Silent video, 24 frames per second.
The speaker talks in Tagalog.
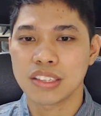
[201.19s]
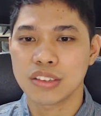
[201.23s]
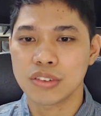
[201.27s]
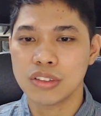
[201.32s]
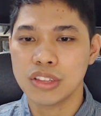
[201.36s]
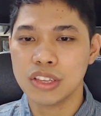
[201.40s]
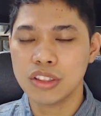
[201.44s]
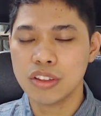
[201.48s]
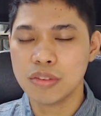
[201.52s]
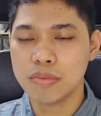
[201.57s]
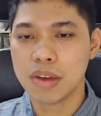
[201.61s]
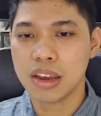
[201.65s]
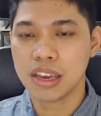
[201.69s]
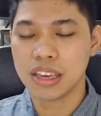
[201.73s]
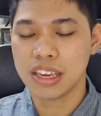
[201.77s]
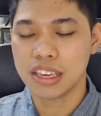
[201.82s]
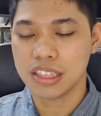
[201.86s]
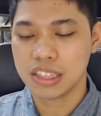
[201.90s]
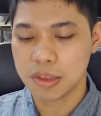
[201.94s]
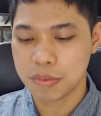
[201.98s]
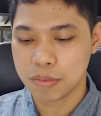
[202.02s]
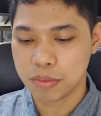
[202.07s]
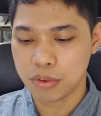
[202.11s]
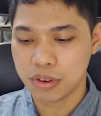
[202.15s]
So dito
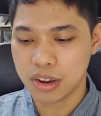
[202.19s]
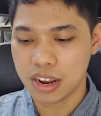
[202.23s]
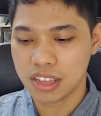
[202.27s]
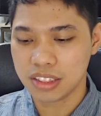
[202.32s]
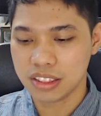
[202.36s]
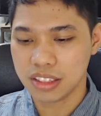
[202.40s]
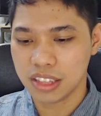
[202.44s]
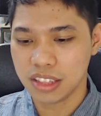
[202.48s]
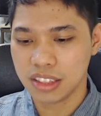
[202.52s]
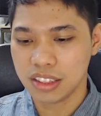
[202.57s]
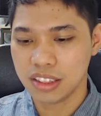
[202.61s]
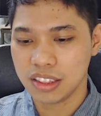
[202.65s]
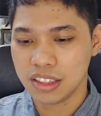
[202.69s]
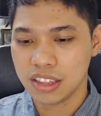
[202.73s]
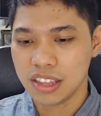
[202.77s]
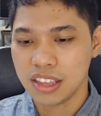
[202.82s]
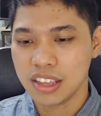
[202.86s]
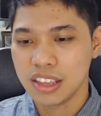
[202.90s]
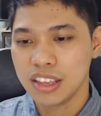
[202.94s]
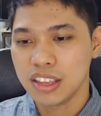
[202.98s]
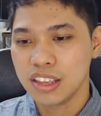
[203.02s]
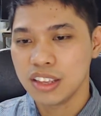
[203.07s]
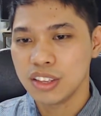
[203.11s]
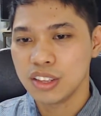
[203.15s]
makikita po natin
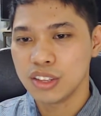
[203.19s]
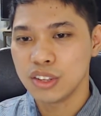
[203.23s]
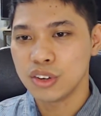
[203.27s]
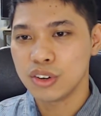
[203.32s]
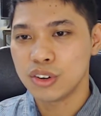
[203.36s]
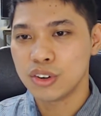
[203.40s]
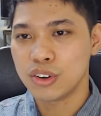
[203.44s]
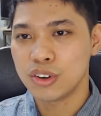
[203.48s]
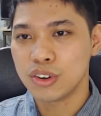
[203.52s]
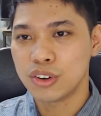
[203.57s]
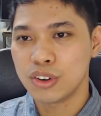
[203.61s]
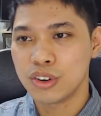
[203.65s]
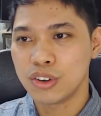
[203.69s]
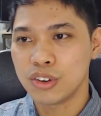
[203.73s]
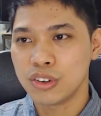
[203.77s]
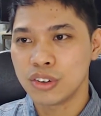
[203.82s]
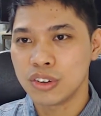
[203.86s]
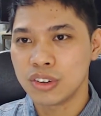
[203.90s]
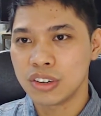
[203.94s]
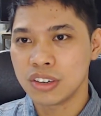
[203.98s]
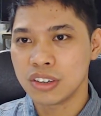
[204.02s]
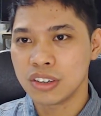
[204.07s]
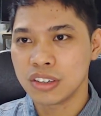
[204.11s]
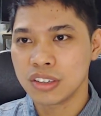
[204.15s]
yung
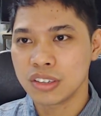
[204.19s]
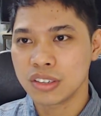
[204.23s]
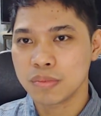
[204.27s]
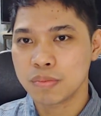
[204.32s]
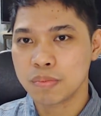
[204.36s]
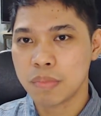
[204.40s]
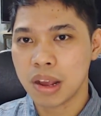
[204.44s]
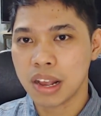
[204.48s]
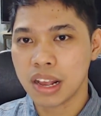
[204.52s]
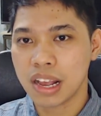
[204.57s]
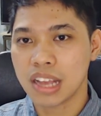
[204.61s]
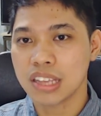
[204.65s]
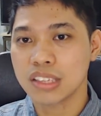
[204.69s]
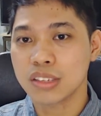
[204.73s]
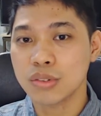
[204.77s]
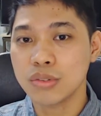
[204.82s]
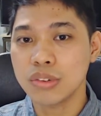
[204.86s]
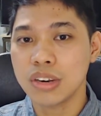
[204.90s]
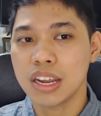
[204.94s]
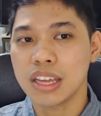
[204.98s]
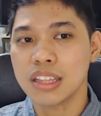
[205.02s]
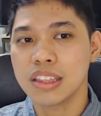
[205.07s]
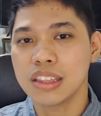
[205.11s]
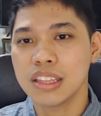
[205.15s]

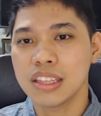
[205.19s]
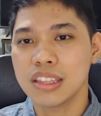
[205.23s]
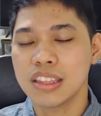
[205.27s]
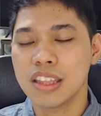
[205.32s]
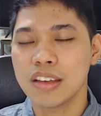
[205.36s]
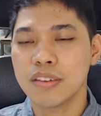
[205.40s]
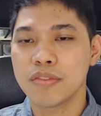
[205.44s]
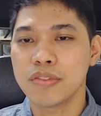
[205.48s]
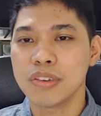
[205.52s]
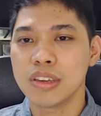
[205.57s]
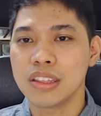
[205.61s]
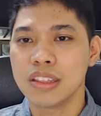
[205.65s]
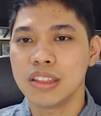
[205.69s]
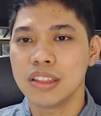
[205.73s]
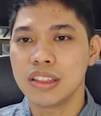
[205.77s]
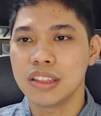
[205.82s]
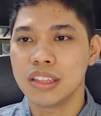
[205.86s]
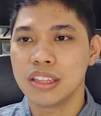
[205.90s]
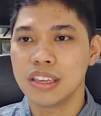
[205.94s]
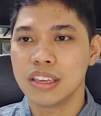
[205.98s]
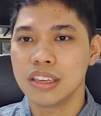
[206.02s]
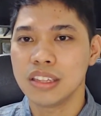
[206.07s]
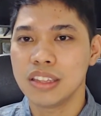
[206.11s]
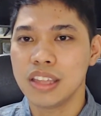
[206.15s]
pagkasulat ni David
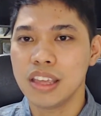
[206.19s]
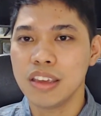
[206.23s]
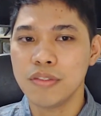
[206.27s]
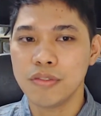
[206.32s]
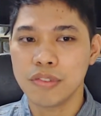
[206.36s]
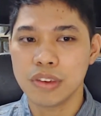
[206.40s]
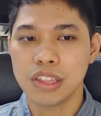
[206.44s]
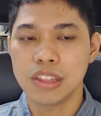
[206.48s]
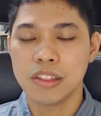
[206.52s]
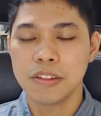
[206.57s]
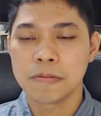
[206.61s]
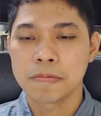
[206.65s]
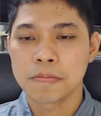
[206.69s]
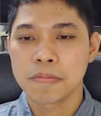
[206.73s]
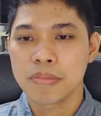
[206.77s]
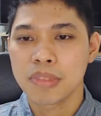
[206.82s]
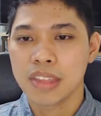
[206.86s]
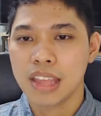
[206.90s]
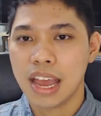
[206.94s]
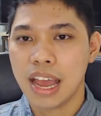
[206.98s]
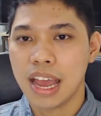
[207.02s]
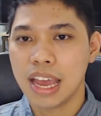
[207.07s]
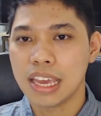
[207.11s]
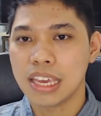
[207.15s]
ni David
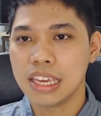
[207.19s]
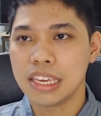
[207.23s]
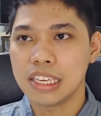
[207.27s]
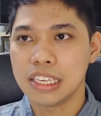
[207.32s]
ay